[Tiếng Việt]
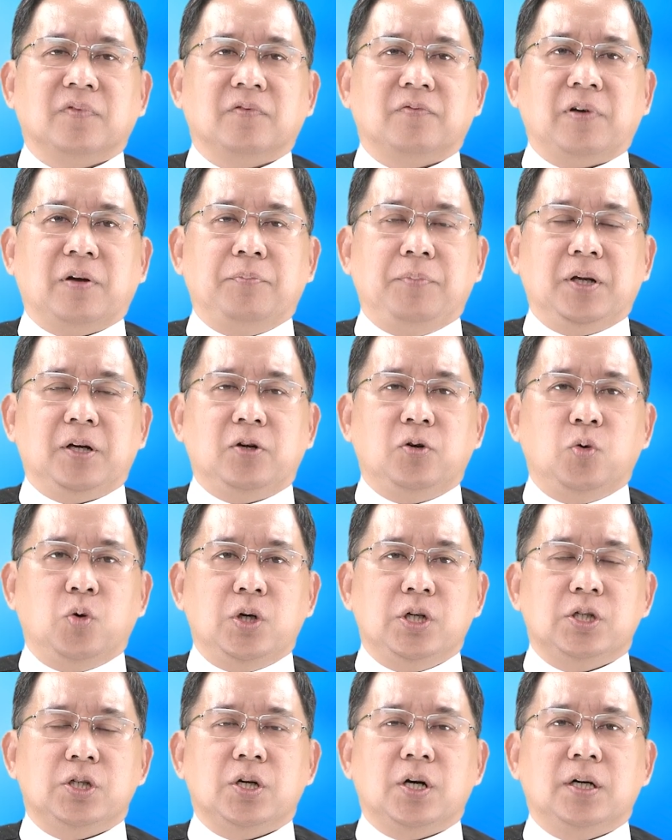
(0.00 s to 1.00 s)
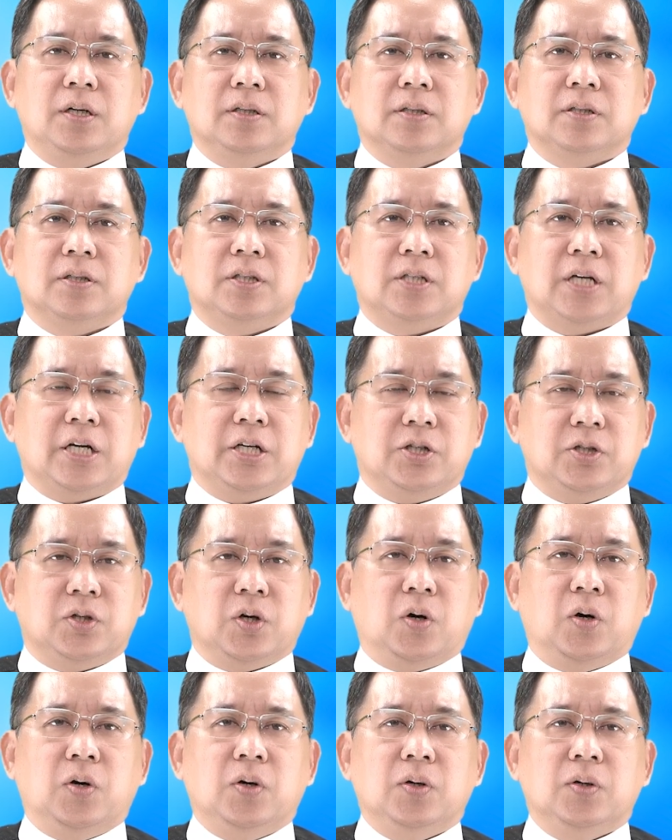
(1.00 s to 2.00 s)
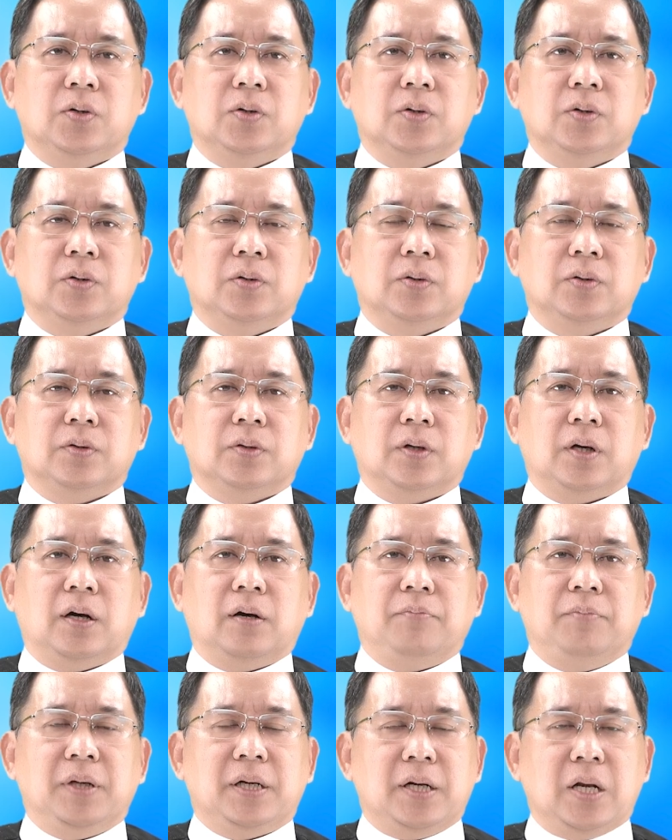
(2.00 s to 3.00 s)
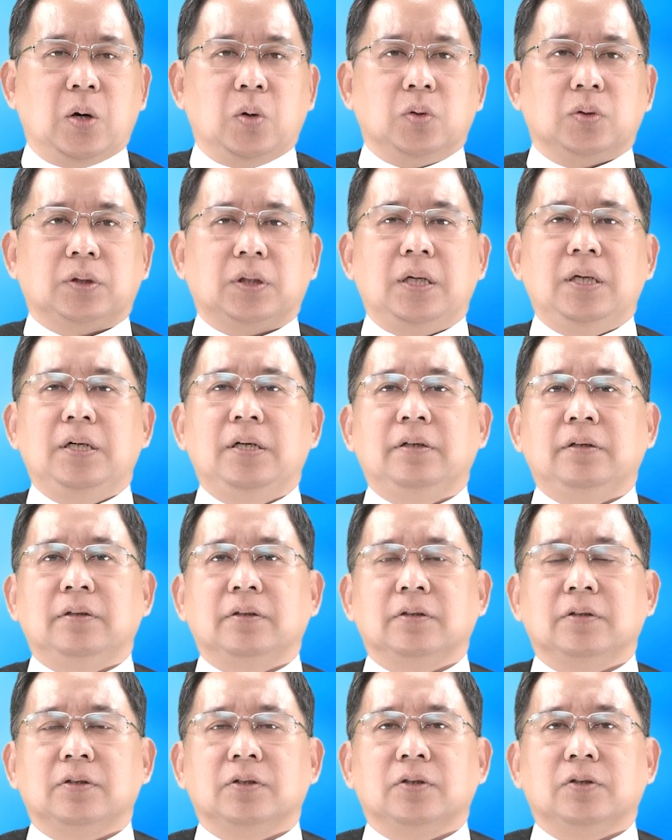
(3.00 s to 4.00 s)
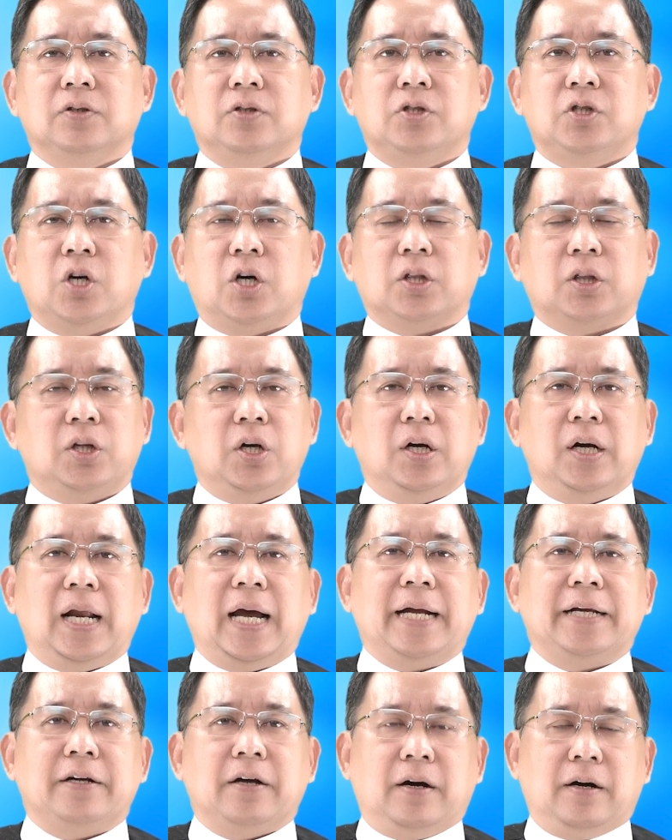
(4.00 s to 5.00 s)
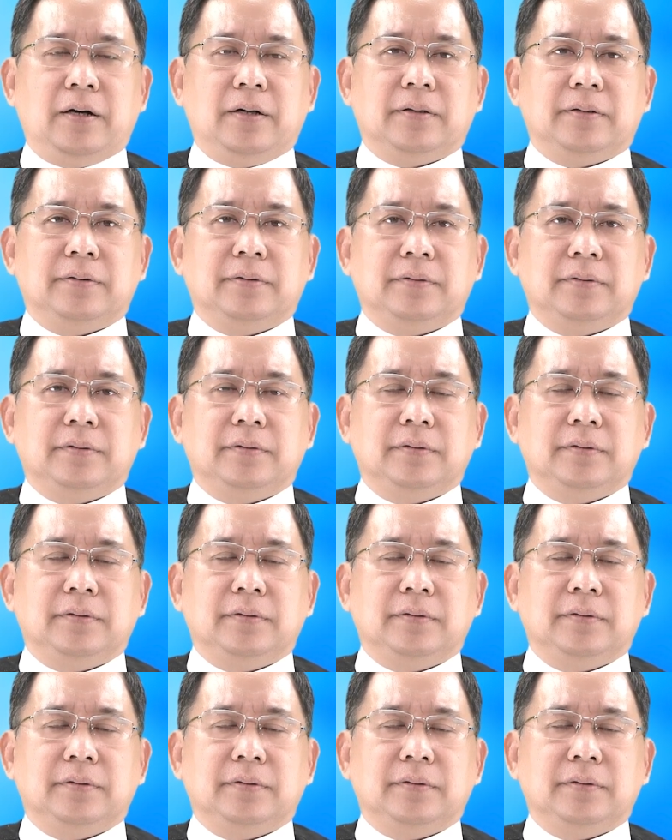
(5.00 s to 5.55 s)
phải biết nuôi dưỡng, dạy dỗ, à, biết đầu tư cho tương lai đó.